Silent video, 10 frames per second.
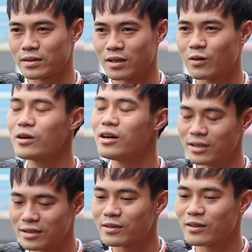rất là cô đơn,
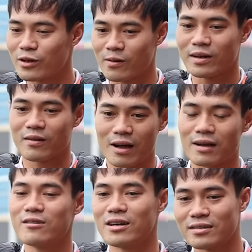nhưng cô độc hơi quá, cô
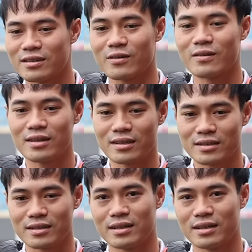đơn, rất là cô đơn.